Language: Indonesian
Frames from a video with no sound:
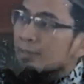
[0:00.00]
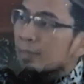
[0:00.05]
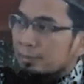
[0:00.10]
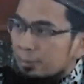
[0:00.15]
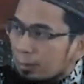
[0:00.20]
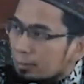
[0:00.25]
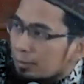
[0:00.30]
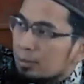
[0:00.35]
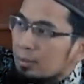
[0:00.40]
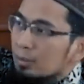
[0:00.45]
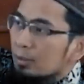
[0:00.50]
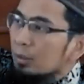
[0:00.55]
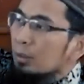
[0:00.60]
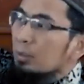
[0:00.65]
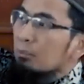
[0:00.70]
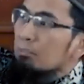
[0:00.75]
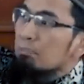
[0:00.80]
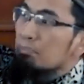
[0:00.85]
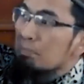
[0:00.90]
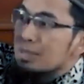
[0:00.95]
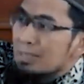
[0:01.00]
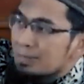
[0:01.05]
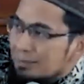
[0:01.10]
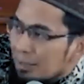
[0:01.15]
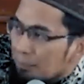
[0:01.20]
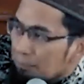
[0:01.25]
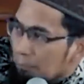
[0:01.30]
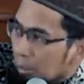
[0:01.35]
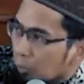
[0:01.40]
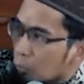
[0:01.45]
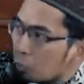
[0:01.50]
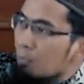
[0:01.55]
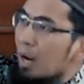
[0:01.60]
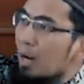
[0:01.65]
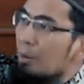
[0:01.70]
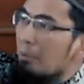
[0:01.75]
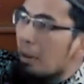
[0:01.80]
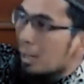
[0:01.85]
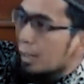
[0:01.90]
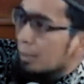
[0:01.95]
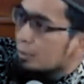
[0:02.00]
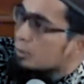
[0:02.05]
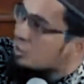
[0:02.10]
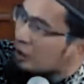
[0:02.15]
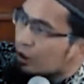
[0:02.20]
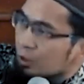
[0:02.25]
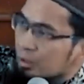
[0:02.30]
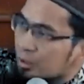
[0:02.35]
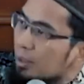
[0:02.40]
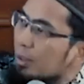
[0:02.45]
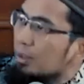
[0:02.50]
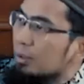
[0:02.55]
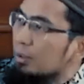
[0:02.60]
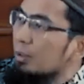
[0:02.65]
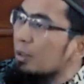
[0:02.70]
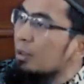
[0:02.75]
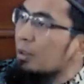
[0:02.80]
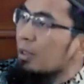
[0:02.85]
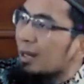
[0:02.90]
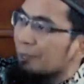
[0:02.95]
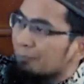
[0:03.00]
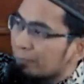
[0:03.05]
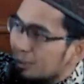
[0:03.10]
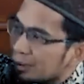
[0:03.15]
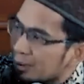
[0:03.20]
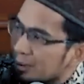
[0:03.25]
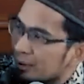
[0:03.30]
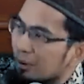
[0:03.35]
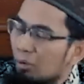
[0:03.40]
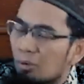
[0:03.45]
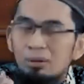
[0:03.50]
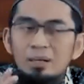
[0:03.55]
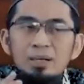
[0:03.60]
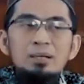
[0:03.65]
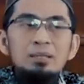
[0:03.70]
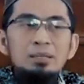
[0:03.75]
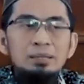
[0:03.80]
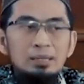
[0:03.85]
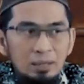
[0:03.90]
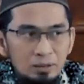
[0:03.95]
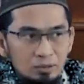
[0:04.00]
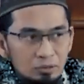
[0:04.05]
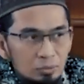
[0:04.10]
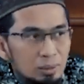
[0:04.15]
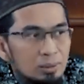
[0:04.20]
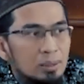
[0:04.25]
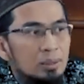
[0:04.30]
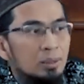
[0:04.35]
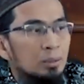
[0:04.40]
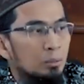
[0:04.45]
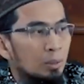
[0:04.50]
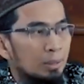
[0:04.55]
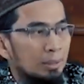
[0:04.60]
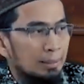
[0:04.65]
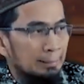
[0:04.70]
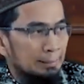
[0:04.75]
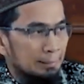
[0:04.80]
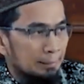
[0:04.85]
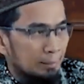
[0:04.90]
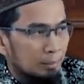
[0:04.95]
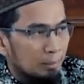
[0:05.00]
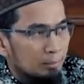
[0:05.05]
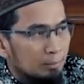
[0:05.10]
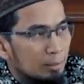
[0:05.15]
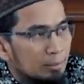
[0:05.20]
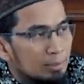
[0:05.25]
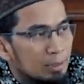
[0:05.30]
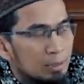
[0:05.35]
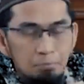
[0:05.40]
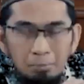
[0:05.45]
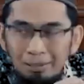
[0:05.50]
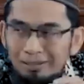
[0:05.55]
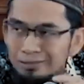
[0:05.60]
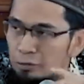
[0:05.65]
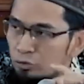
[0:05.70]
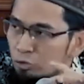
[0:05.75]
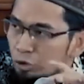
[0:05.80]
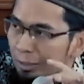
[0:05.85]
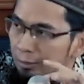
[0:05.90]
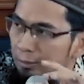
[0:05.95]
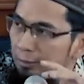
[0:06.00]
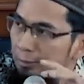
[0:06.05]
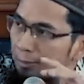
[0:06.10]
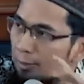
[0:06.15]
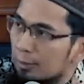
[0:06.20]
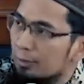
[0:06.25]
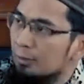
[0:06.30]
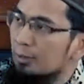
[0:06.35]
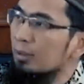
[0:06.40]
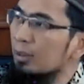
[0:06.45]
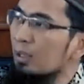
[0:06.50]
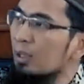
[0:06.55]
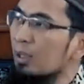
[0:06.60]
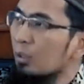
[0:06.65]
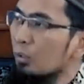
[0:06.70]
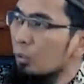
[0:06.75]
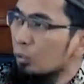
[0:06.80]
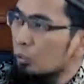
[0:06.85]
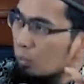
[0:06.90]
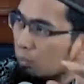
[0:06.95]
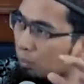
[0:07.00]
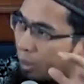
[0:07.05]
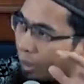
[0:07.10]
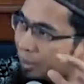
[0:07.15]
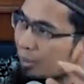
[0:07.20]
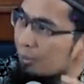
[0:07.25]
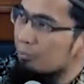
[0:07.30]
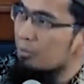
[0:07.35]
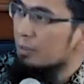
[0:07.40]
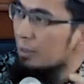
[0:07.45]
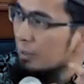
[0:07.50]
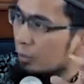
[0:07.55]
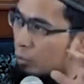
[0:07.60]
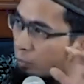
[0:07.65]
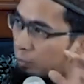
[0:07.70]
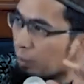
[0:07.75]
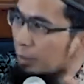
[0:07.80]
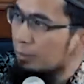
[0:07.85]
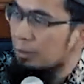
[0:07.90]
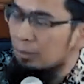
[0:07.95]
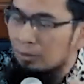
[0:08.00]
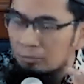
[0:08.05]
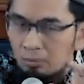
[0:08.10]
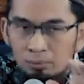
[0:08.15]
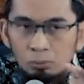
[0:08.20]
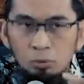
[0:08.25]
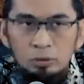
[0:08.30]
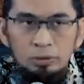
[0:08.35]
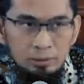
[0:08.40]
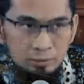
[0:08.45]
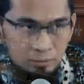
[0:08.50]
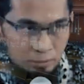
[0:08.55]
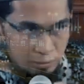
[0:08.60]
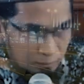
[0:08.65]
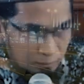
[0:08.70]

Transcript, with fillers: saja tadi bisa berubah bahkan jadi da'i. Apalagi orang yang sudah dikeluarkan oleh Allah dari masa jahiliyahnya untuk mengalami kehidupan yang lebih modern